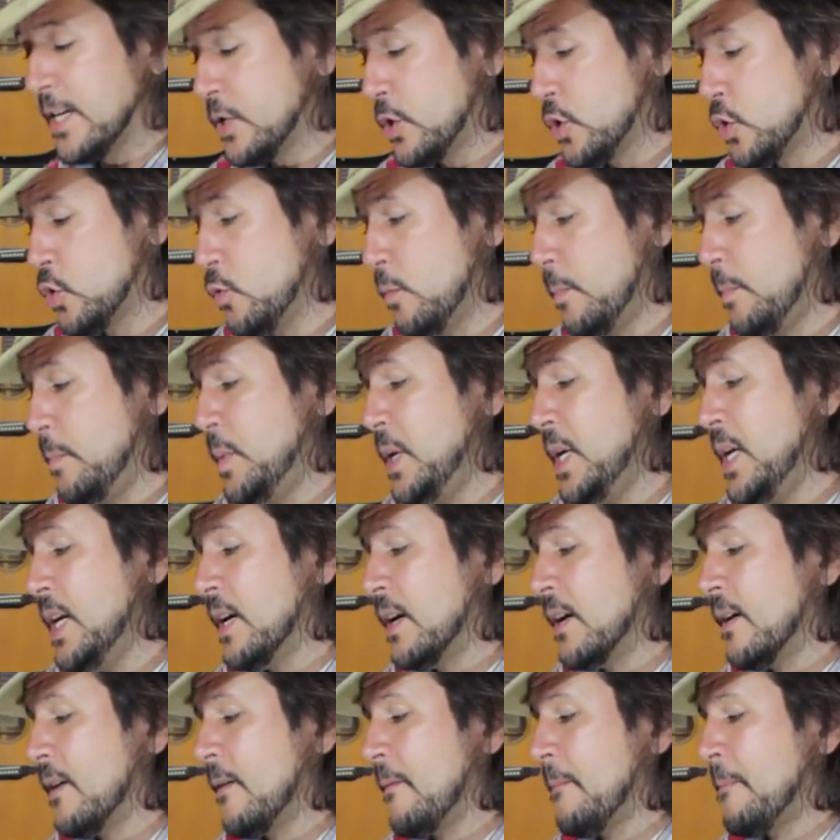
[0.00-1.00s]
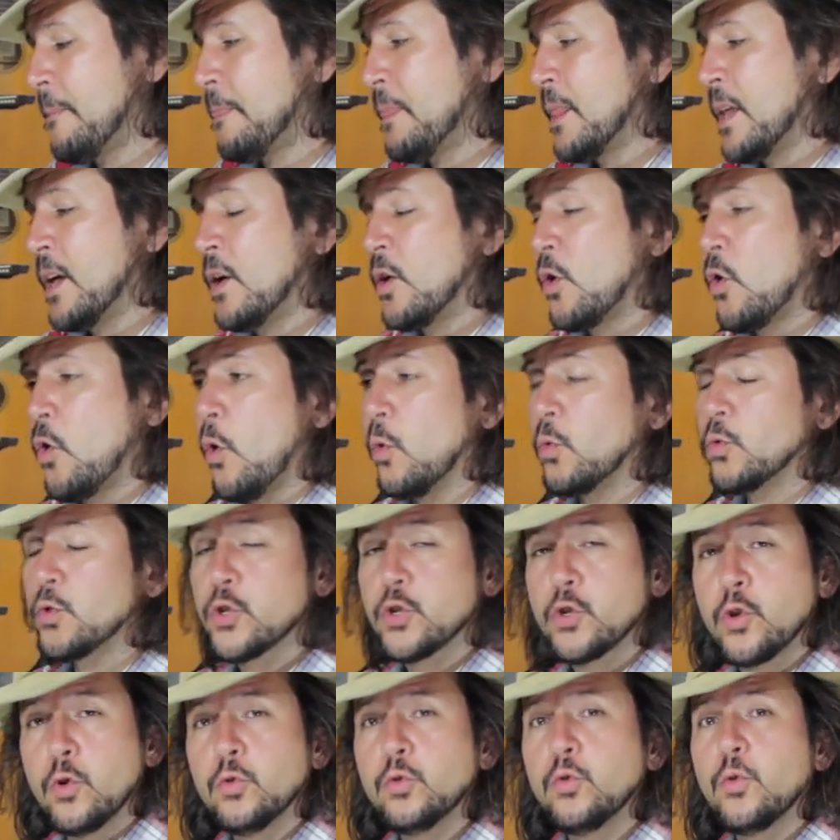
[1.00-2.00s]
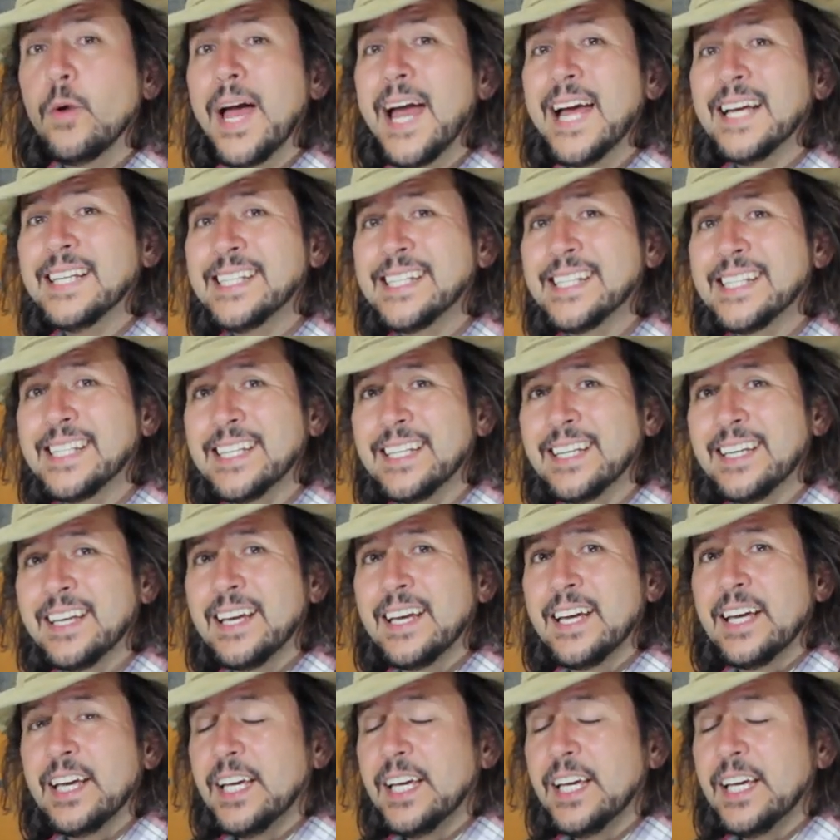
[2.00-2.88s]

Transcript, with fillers: é subir com o som do S